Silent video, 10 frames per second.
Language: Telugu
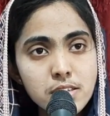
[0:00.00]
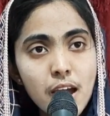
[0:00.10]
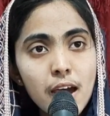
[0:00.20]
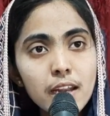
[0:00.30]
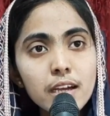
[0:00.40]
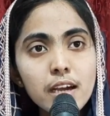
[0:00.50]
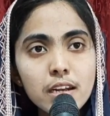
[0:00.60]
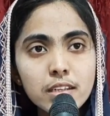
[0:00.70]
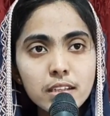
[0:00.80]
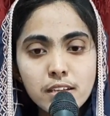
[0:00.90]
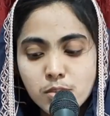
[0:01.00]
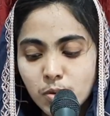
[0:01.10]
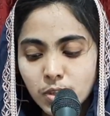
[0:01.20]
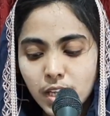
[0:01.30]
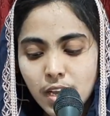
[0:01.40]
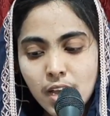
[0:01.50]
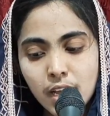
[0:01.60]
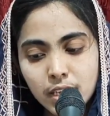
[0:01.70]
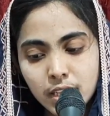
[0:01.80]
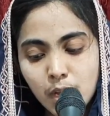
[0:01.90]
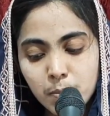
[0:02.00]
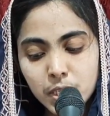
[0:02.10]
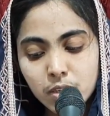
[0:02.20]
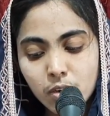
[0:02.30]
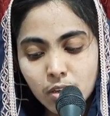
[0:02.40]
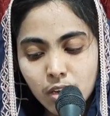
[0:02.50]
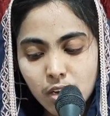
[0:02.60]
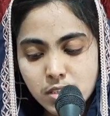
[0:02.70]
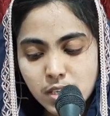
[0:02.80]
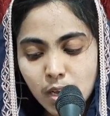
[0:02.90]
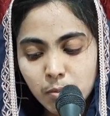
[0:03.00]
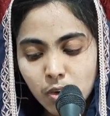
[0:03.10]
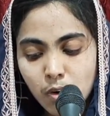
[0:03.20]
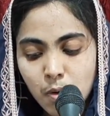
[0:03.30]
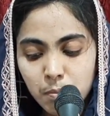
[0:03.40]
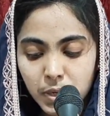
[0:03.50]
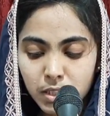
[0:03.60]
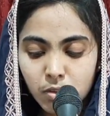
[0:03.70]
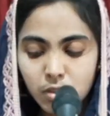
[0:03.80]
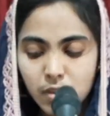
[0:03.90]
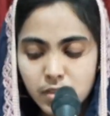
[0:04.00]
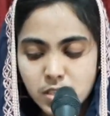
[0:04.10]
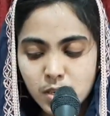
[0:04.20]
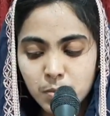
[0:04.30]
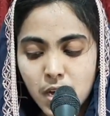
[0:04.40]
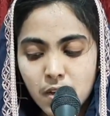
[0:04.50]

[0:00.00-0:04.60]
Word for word: శారా గారిని తీసుకుంటే ఇదే పదకొండవ అధ్యాయంలో పదకొండవ వచనం